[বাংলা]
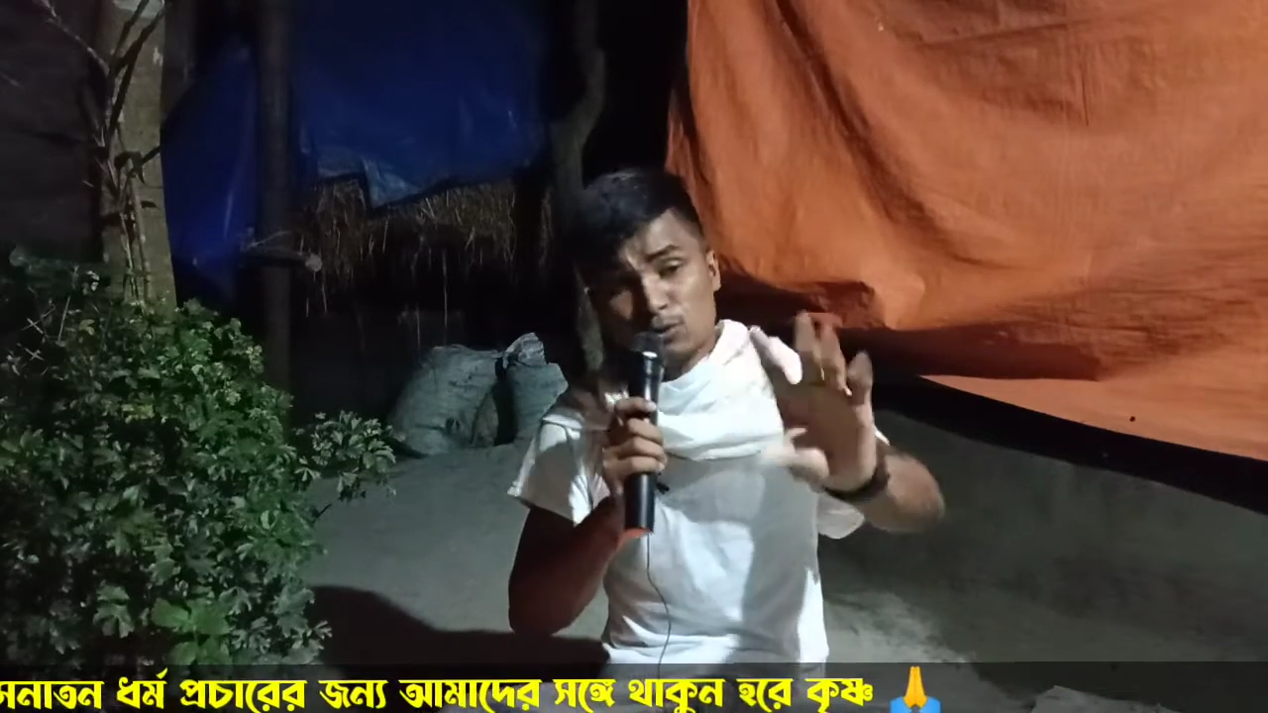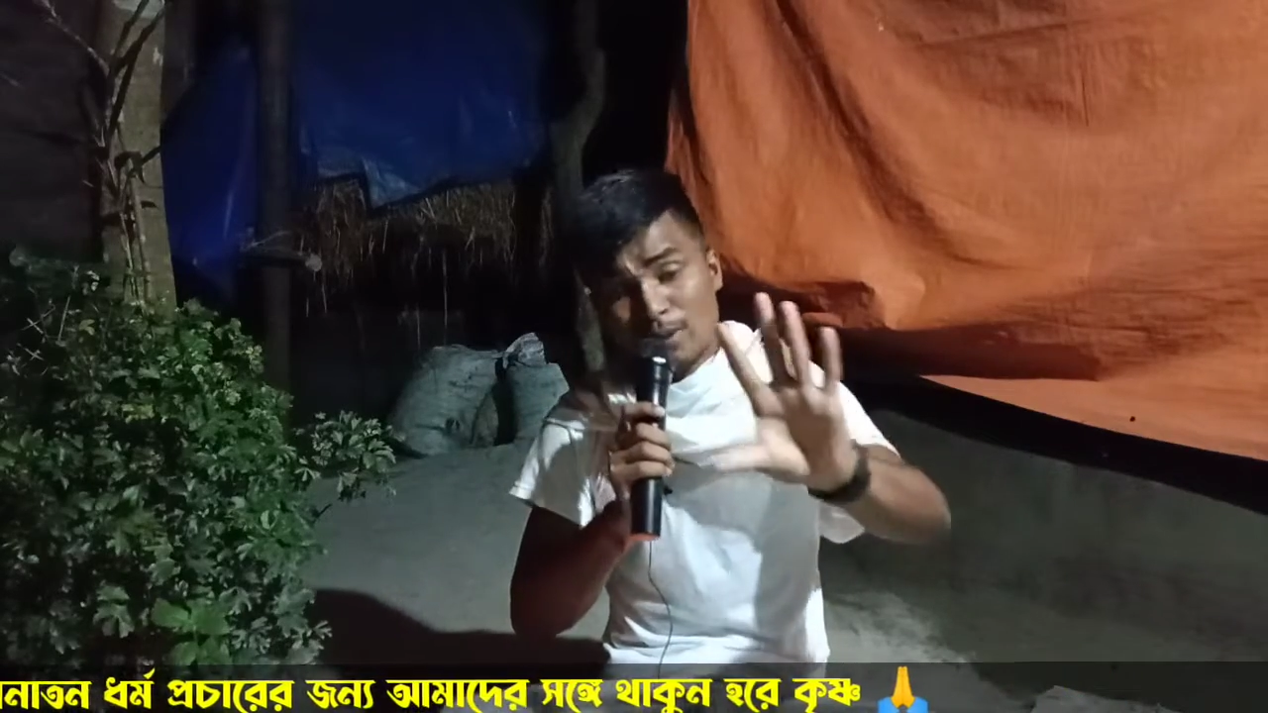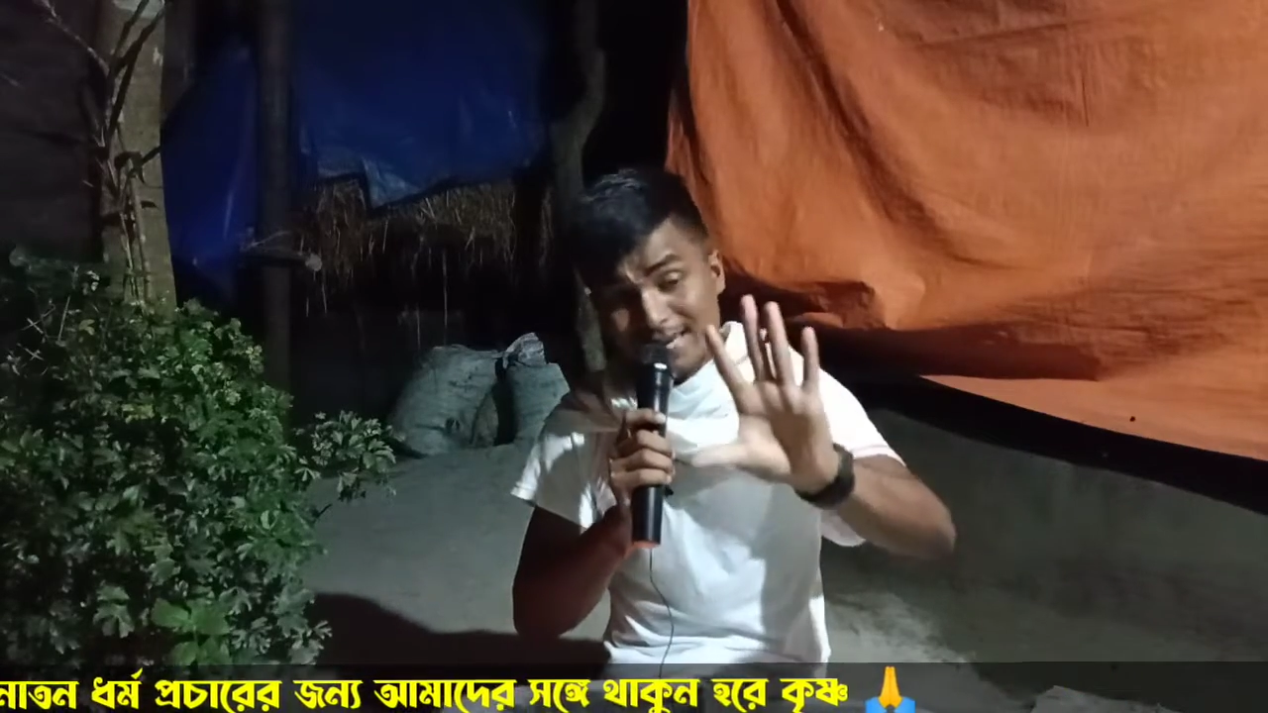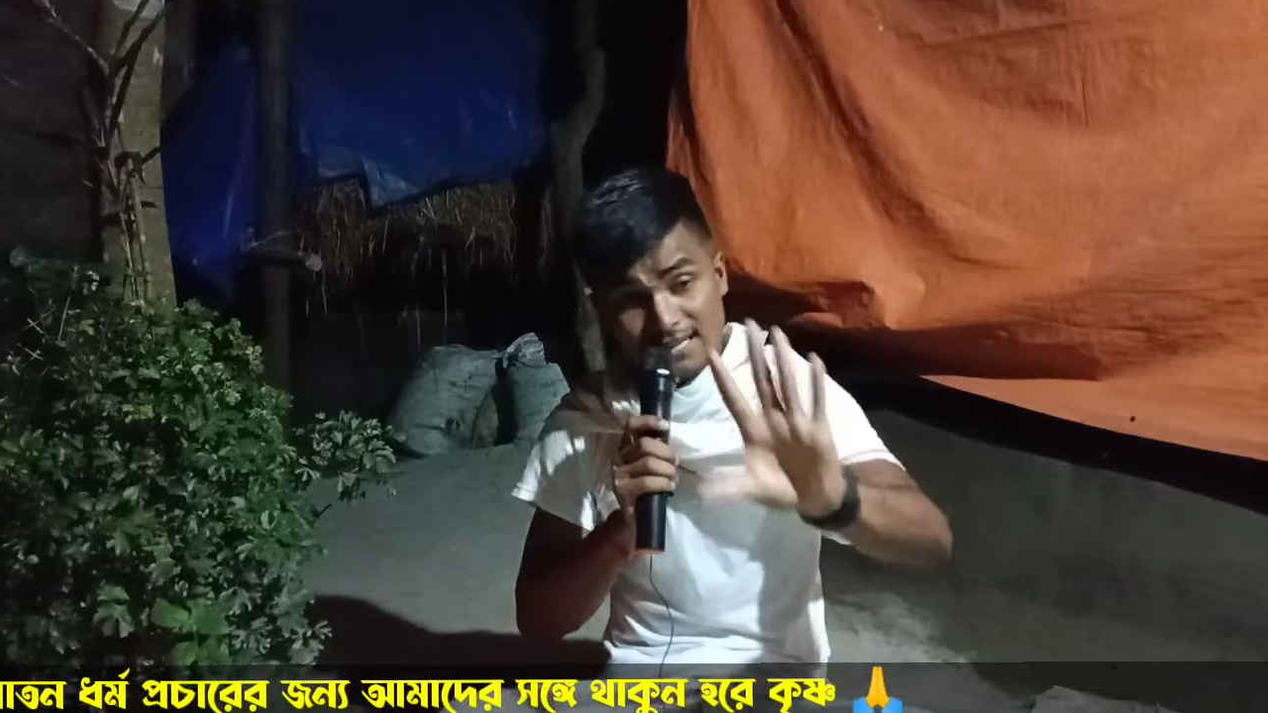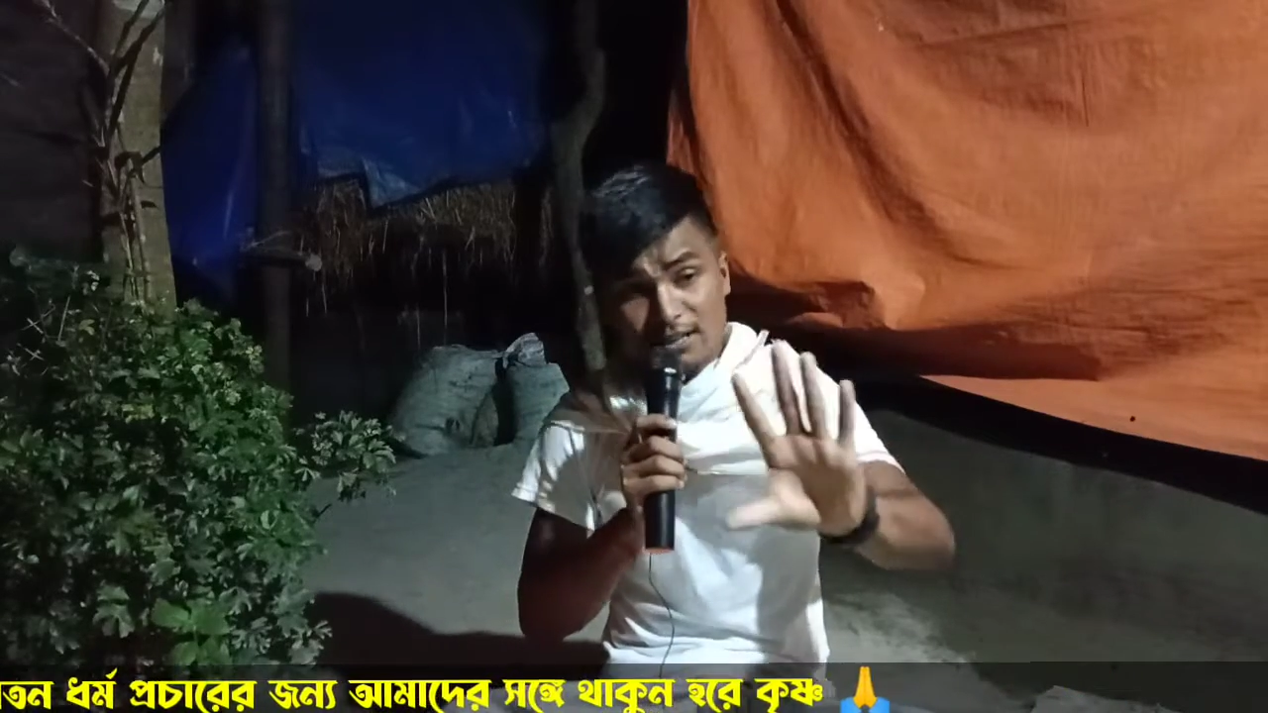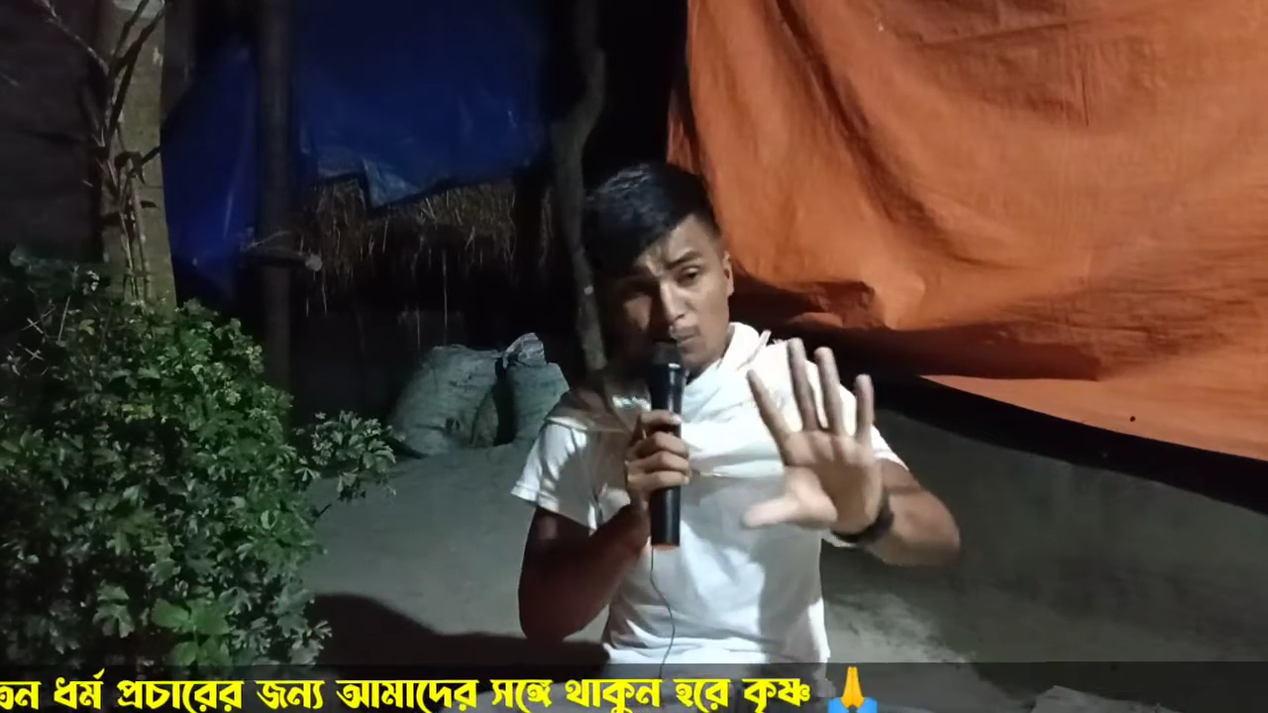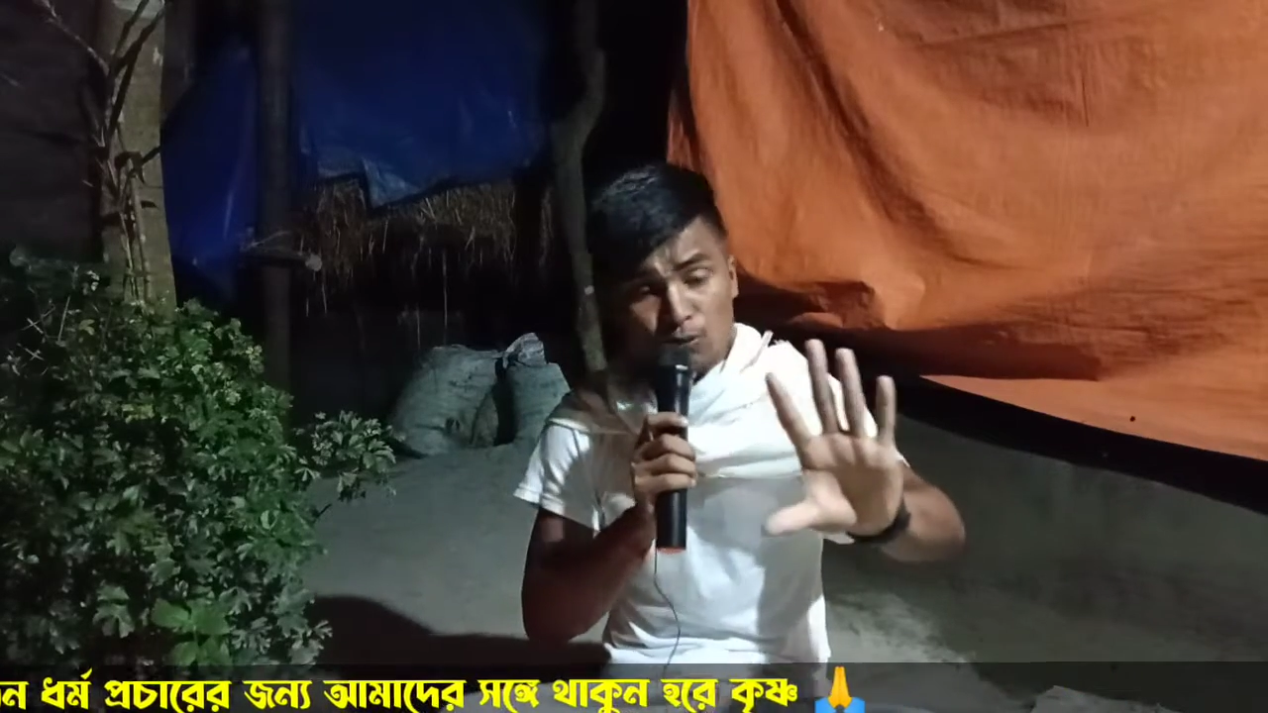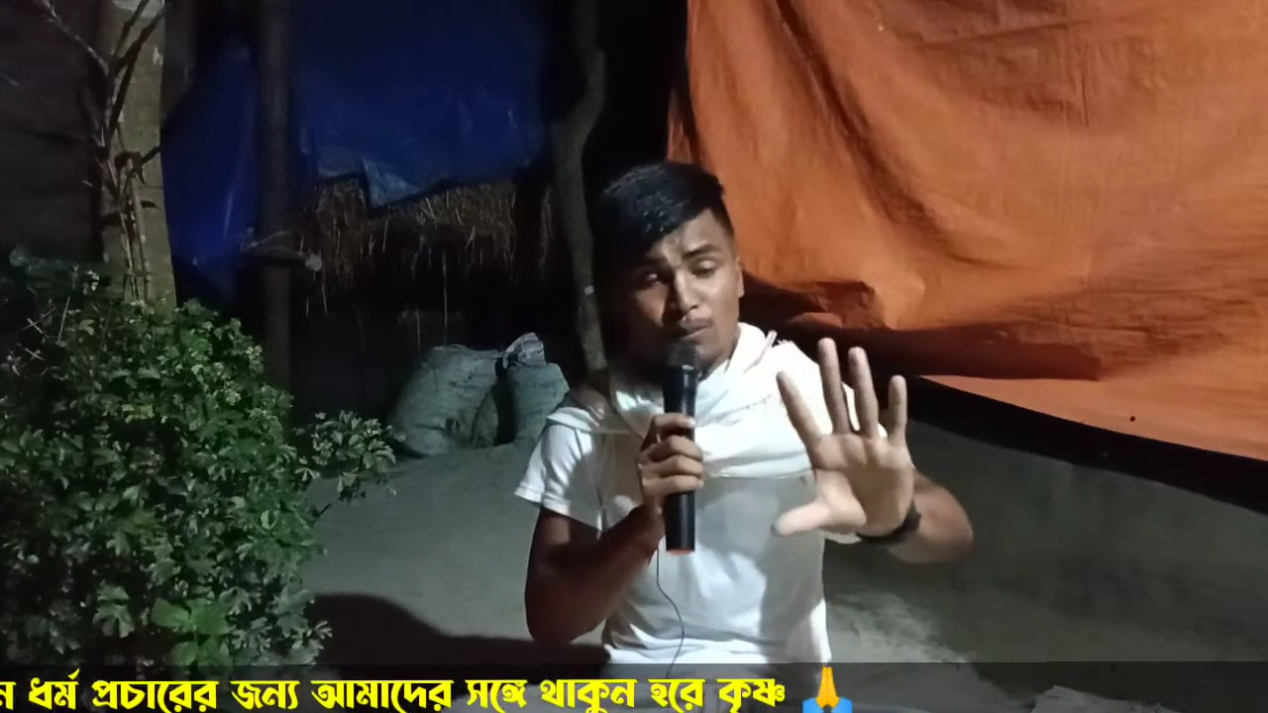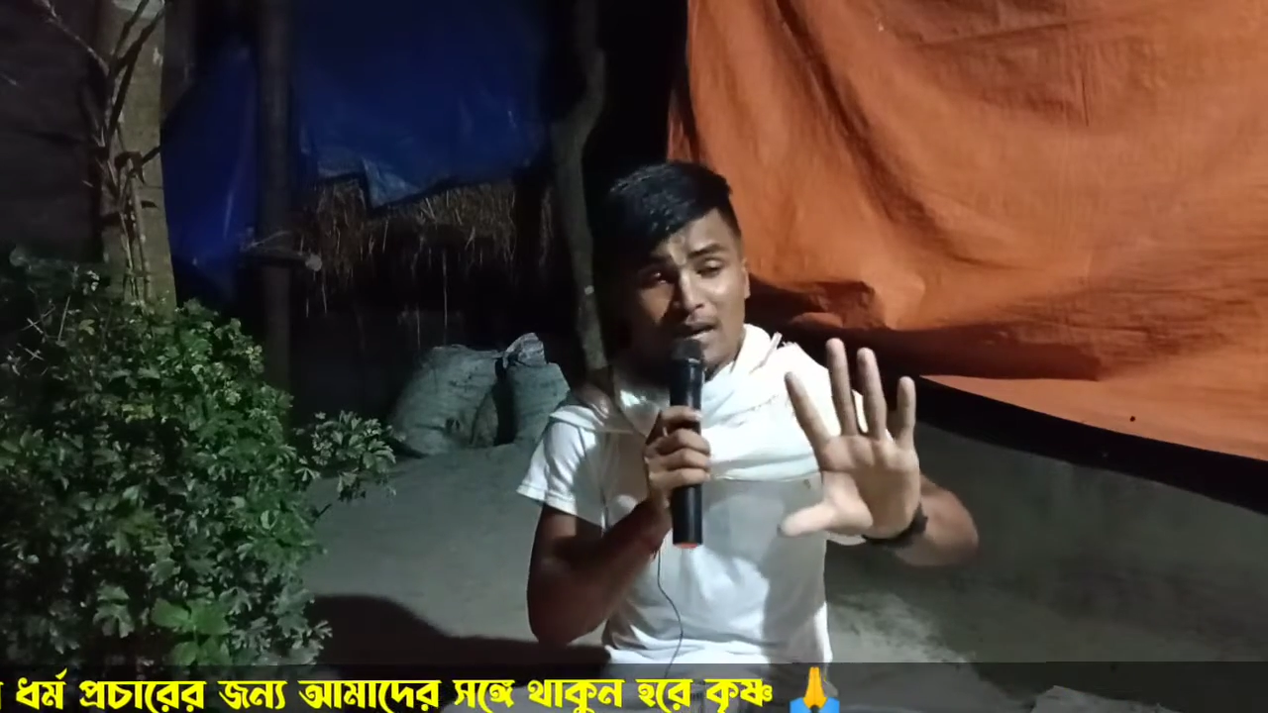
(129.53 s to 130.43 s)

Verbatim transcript: তোমাকে আজকে প্রথম